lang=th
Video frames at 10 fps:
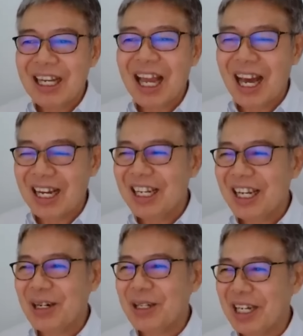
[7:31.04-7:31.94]
ตลาด
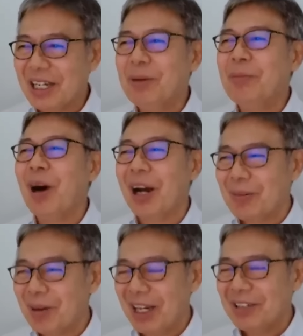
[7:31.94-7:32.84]
เนี่ยอย่างที่ผมบอก
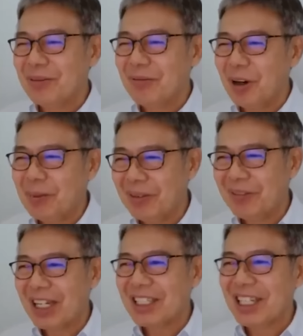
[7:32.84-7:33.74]
ไง price for
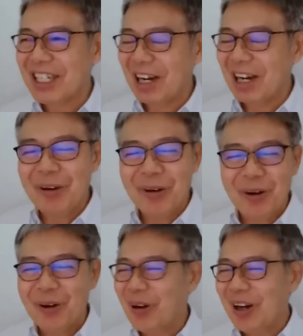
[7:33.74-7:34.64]
perfection กะว่าโอ้โห